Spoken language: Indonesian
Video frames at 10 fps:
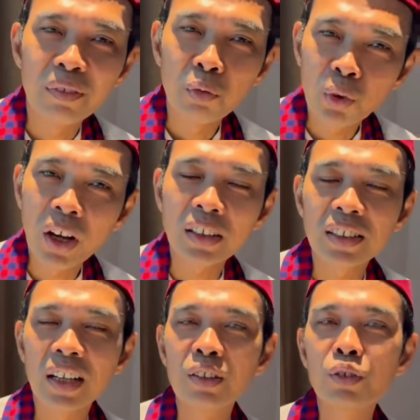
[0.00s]
mudah
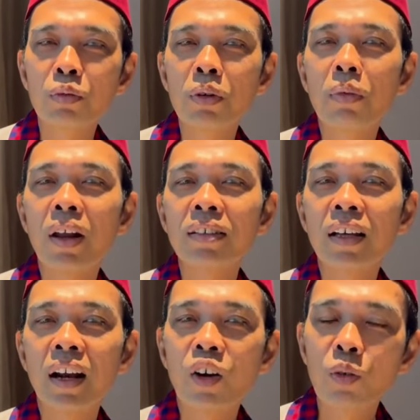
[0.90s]
sekali untuk beribadah
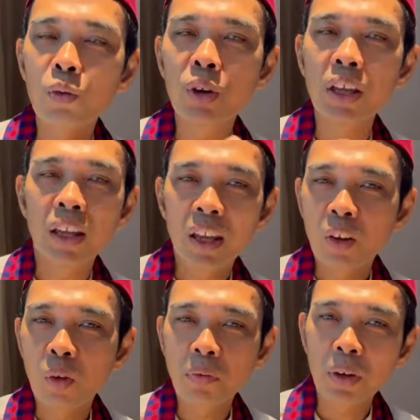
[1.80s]
sekarang, hubungi
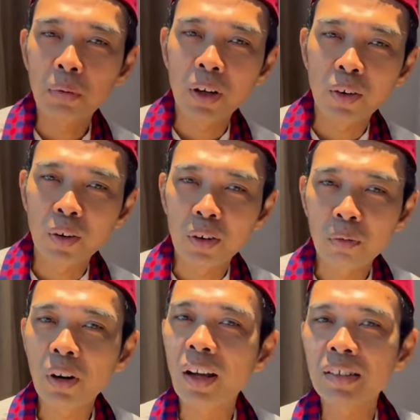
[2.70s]
website berikut.
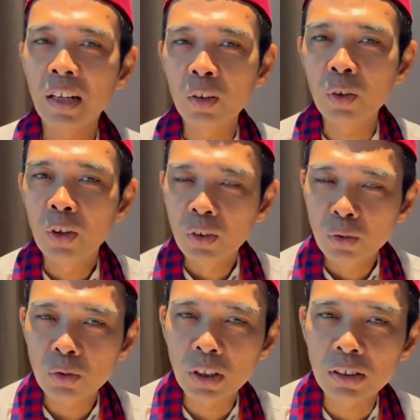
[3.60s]
Berkah selalu,
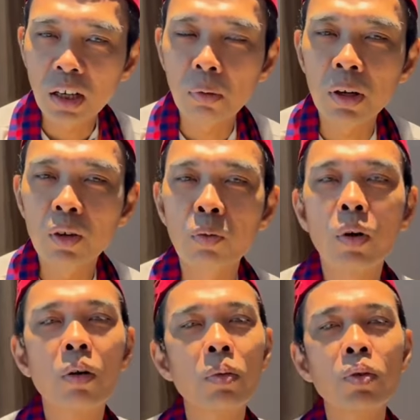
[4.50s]
sukses. Assalamualaikum
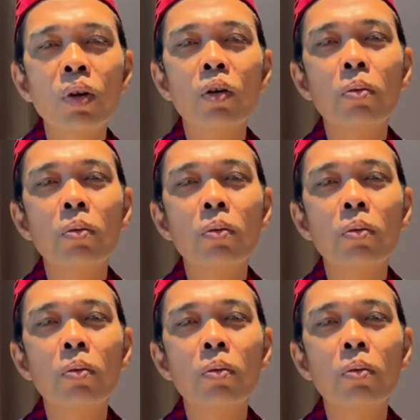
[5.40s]
warahmatullahi